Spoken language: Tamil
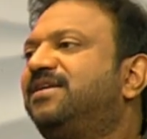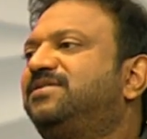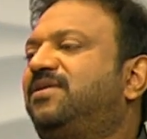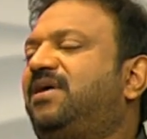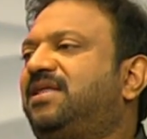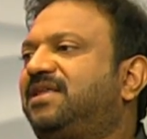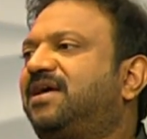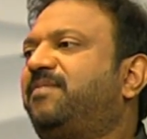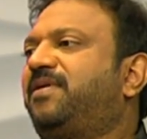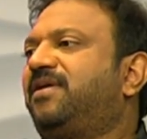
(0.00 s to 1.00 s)
ஸோ
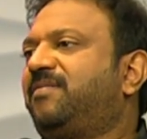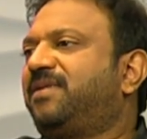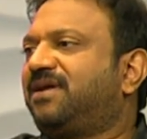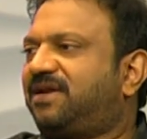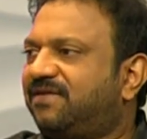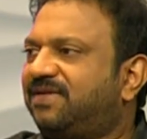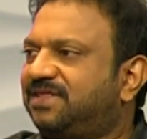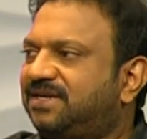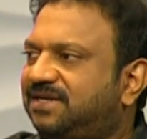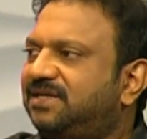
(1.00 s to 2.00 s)
அதுக்கப்புறம் நம்மக்கிட்ட
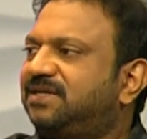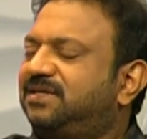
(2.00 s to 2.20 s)
வந்துட்டு